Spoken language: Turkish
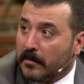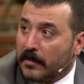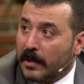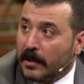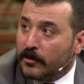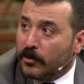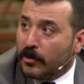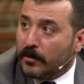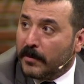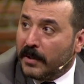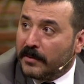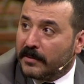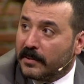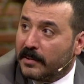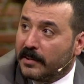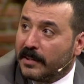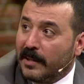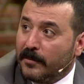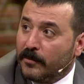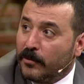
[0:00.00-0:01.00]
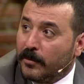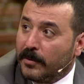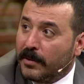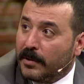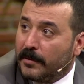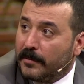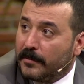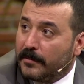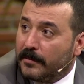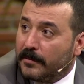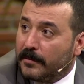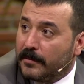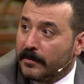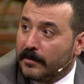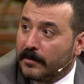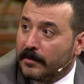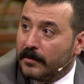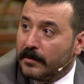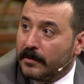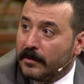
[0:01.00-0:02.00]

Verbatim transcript: yani çok mantıklı gelmiyor Abi bana. o zaman sadece